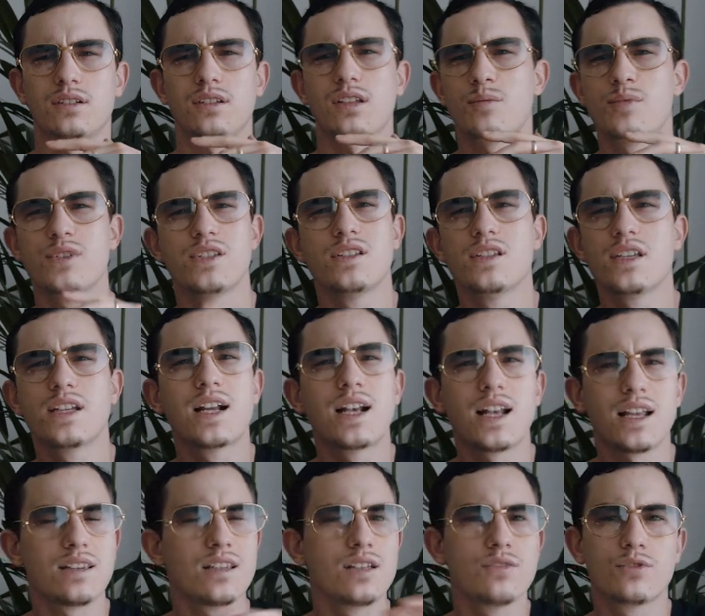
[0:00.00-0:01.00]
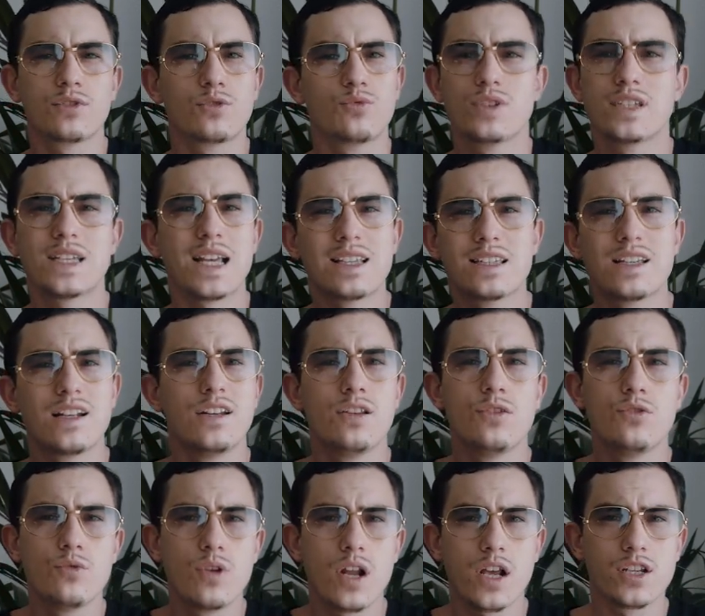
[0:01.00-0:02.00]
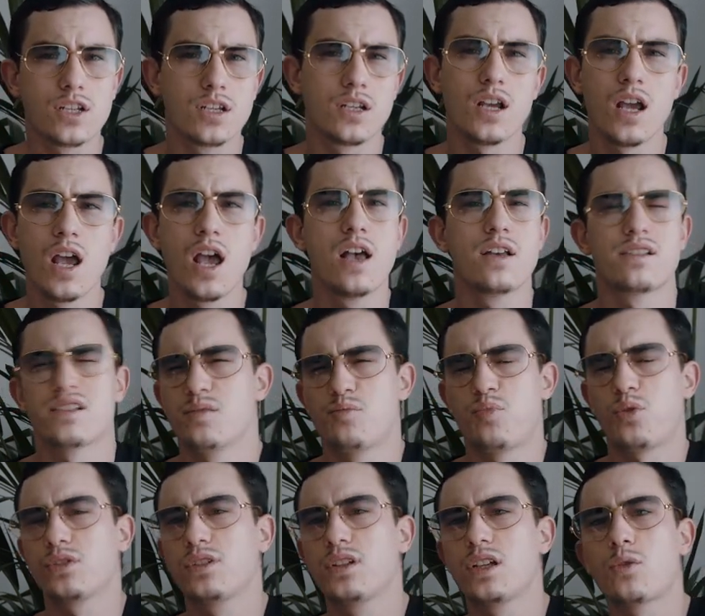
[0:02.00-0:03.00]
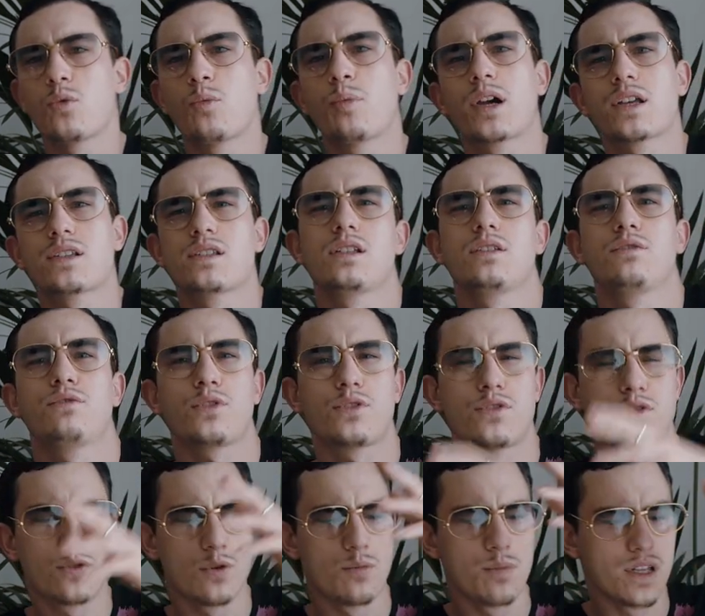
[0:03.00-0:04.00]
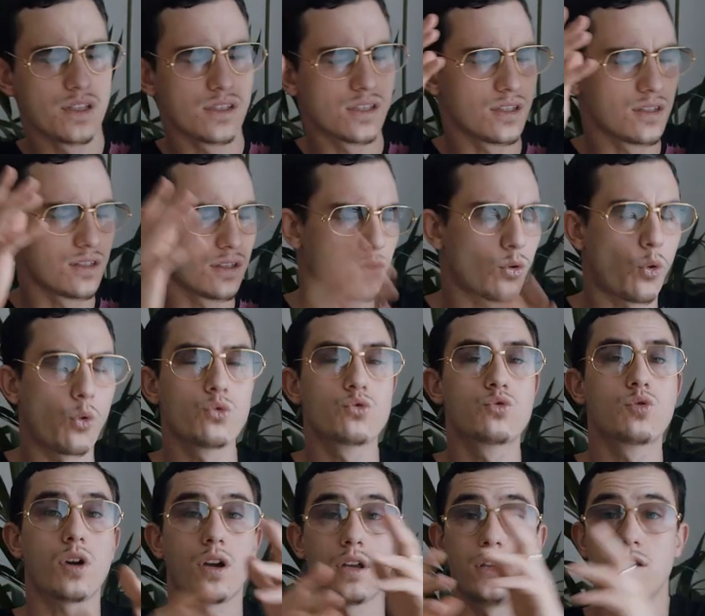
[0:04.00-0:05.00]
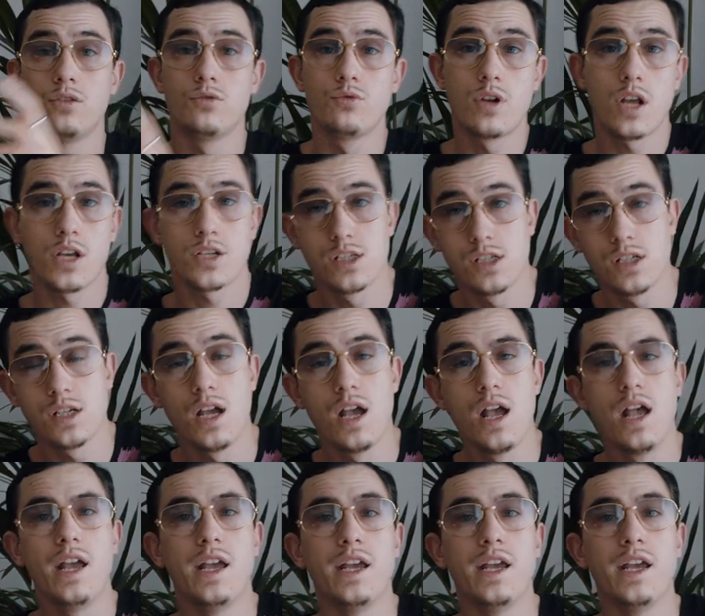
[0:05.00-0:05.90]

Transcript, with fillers: non, mais c'est éclaté, votre week-end, il est nul à chier. C'est pour décompresser de votre semaine qui était trop dure et nul à chier.